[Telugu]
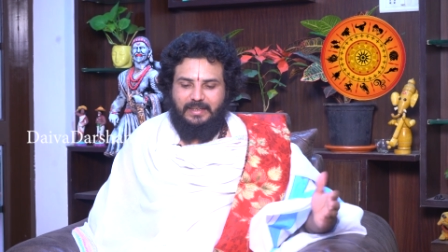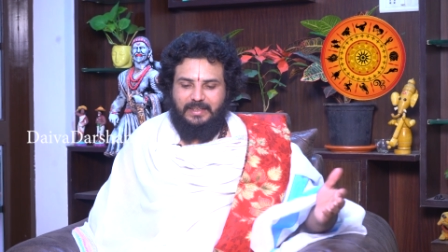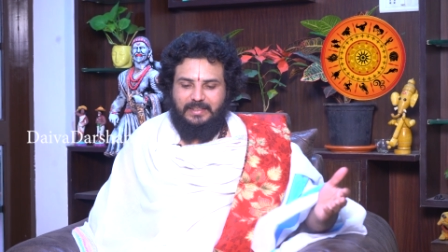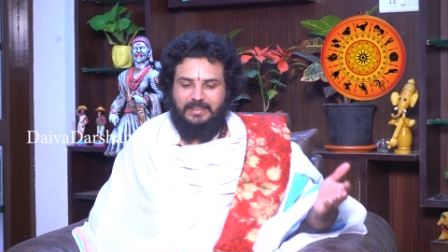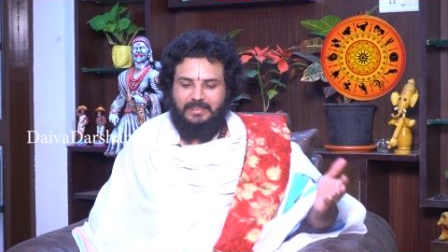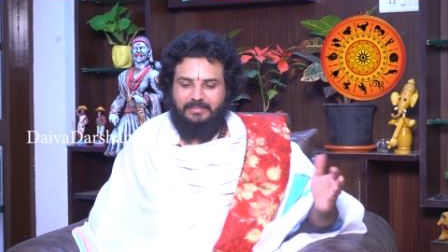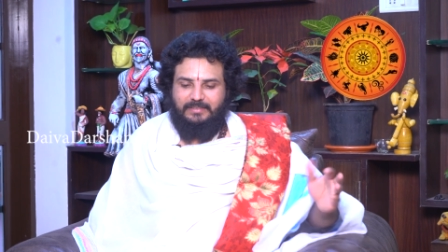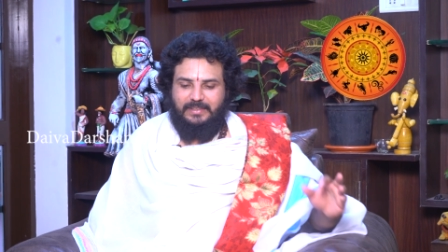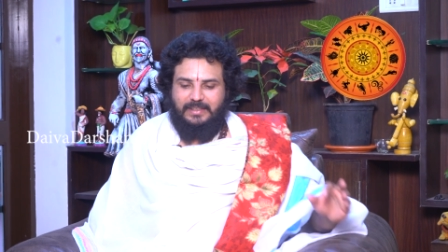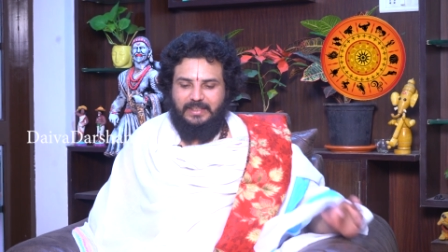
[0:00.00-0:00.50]

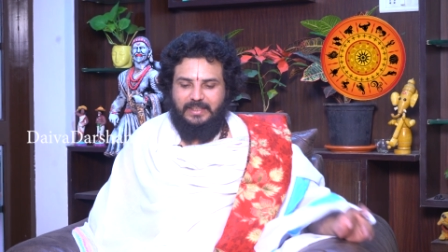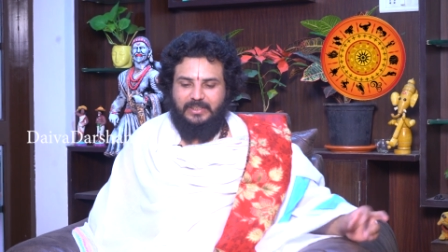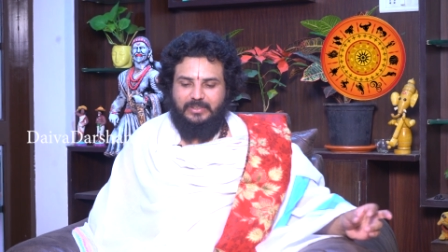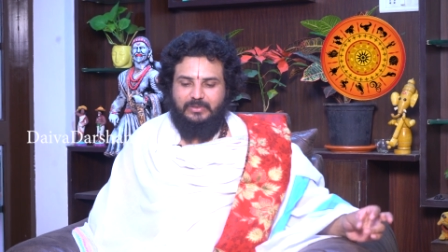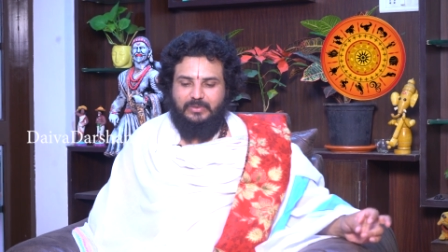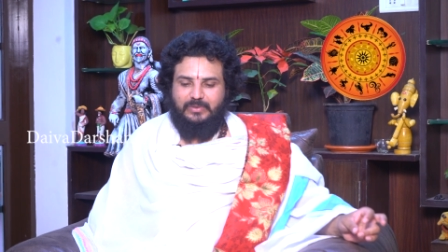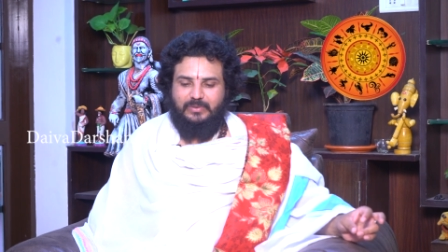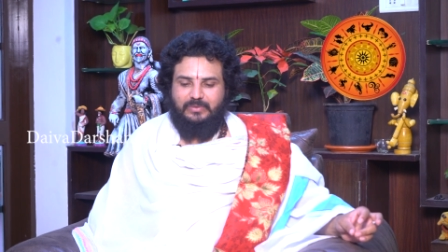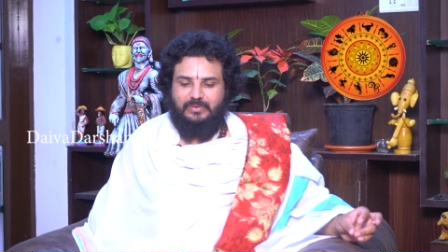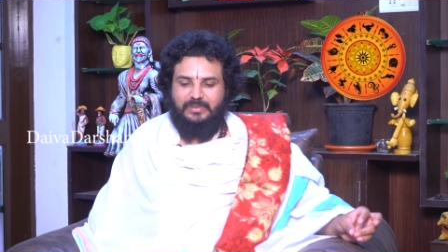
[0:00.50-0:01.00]
అదేవిధంగా
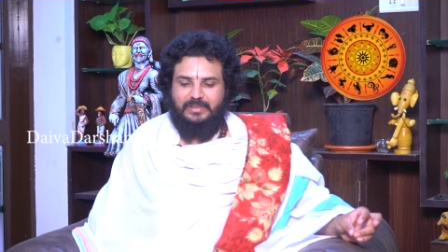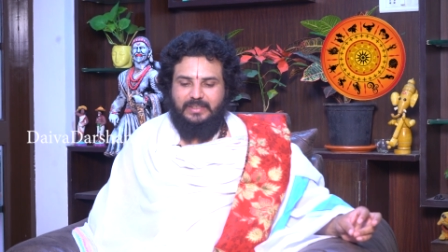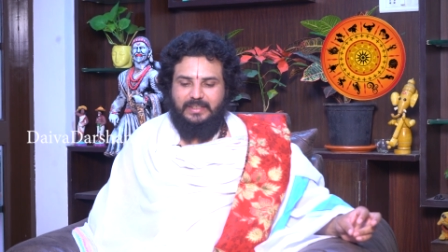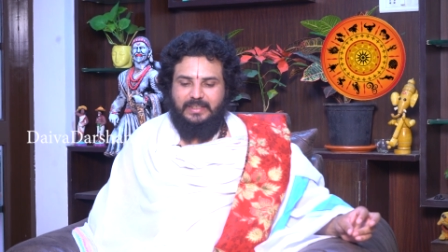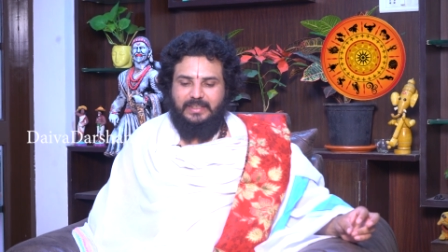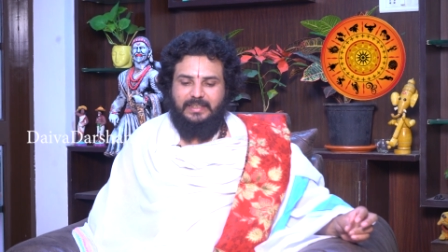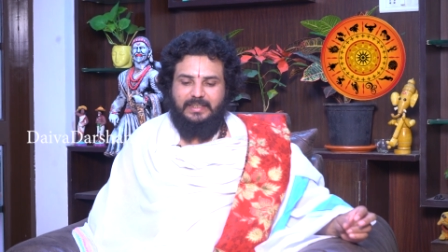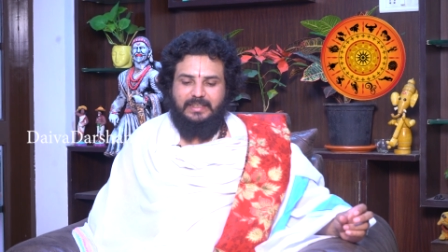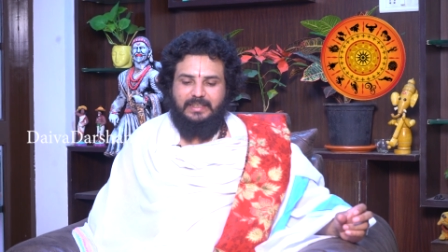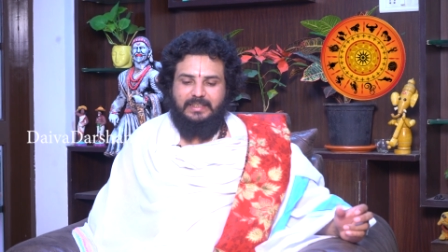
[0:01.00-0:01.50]
చూసుకుంటే
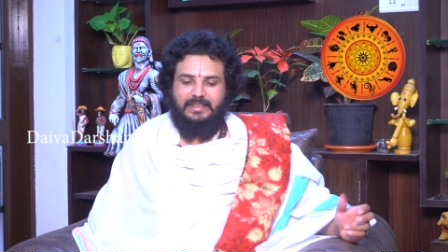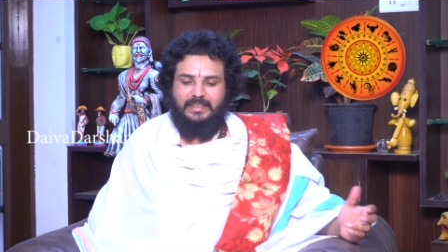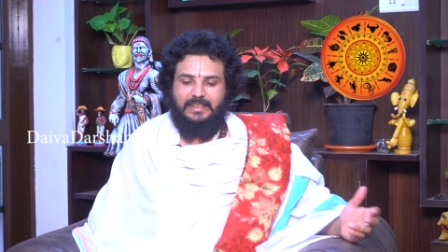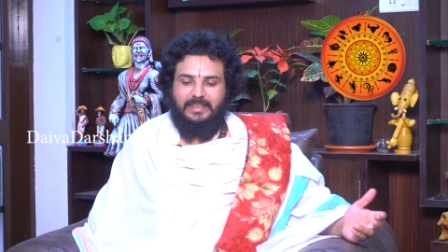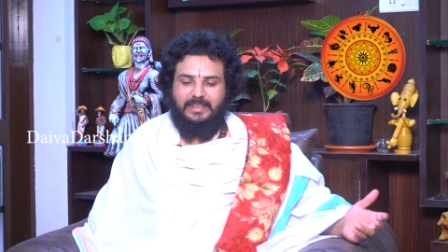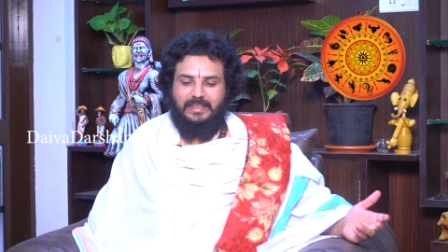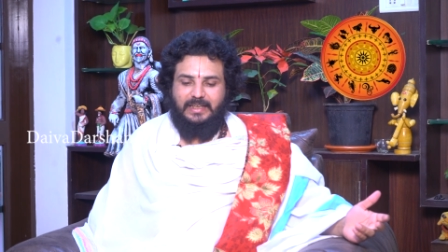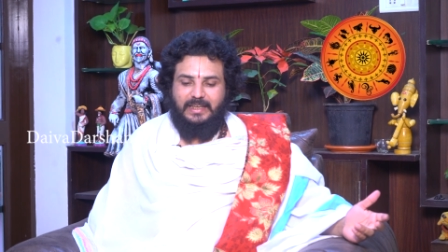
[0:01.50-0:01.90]
ఈ